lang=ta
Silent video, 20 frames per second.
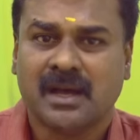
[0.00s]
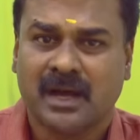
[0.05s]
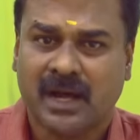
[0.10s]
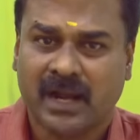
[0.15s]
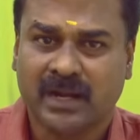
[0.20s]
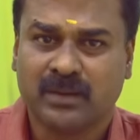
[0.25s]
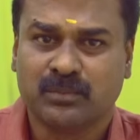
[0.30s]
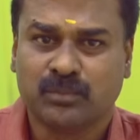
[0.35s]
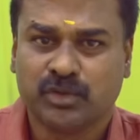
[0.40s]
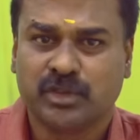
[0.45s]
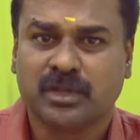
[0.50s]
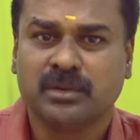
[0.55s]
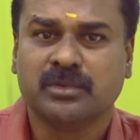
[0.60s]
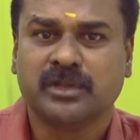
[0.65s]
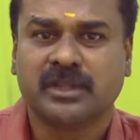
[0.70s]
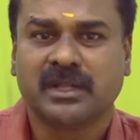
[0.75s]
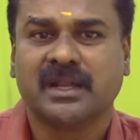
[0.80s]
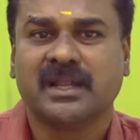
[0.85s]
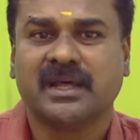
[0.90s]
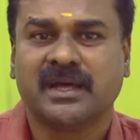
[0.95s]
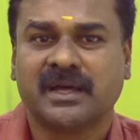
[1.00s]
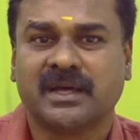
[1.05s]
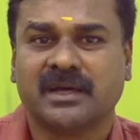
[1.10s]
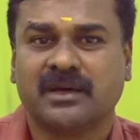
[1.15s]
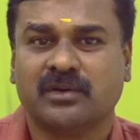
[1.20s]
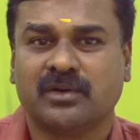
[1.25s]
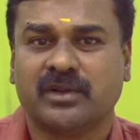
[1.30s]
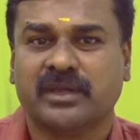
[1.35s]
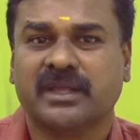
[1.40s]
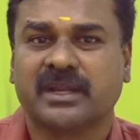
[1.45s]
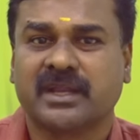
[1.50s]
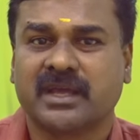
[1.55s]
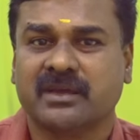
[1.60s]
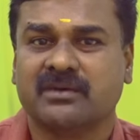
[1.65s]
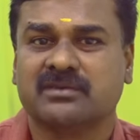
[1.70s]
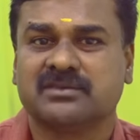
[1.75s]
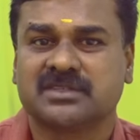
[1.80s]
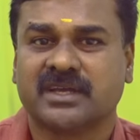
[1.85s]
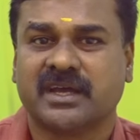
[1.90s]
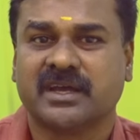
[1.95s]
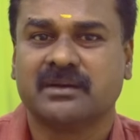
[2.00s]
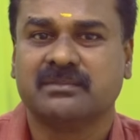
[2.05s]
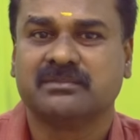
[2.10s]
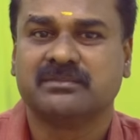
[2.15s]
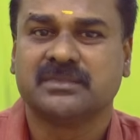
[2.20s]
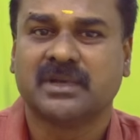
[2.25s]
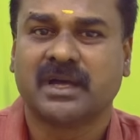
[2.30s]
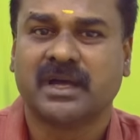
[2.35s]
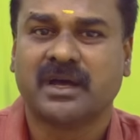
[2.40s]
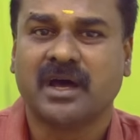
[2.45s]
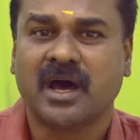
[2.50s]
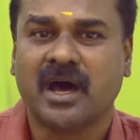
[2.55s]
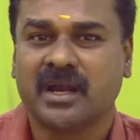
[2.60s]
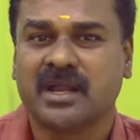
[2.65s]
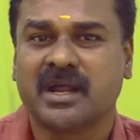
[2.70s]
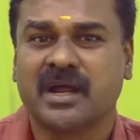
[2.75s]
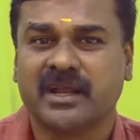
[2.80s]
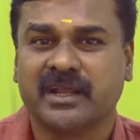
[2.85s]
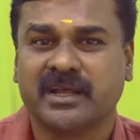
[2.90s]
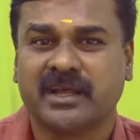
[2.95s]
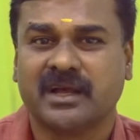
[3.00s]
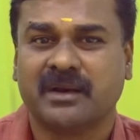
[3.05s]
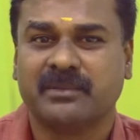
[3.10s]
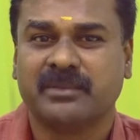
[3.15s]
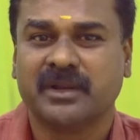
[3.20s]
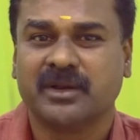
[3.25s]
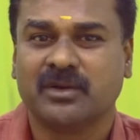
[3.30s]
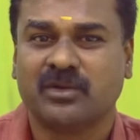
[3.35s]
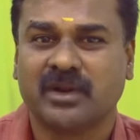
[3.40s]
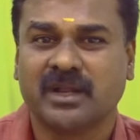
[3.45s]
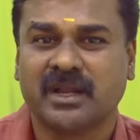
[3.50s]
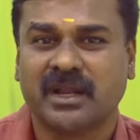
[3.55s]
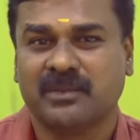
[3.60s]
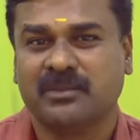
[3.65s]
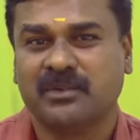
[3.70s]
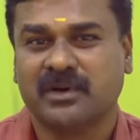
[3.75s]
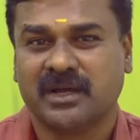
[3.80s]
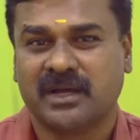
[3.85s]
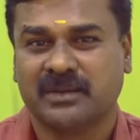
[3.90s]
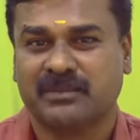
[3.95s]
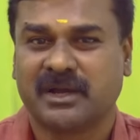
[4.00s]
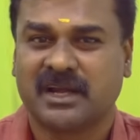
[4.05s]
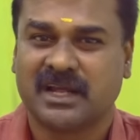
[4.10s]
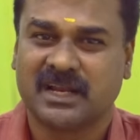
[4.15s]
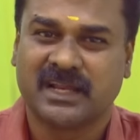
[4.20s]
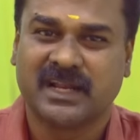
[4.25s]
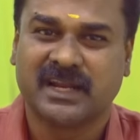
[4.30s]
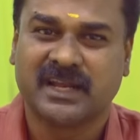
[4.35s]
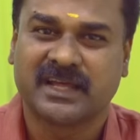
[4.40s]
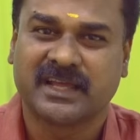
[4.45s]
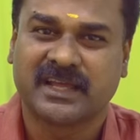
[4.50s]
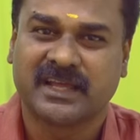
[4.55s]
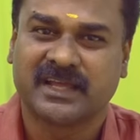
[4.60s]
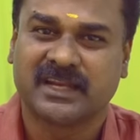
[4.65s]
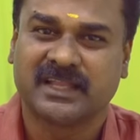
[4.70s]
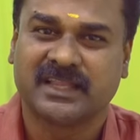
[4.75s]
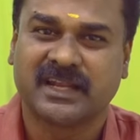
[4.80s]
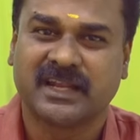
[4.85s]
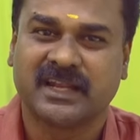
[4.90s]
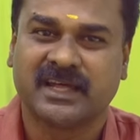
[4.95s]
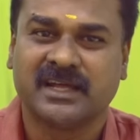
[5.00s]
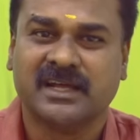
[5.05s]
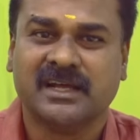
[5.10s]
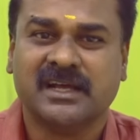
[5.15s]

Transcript: ஆனால் முதல் முதல்ல ஒரு இயற்கை விவசாயம் ஆர்கானிக் அப்படின்னோடனே நம்ம மக்கள் என்ன கேட்குறது என்ன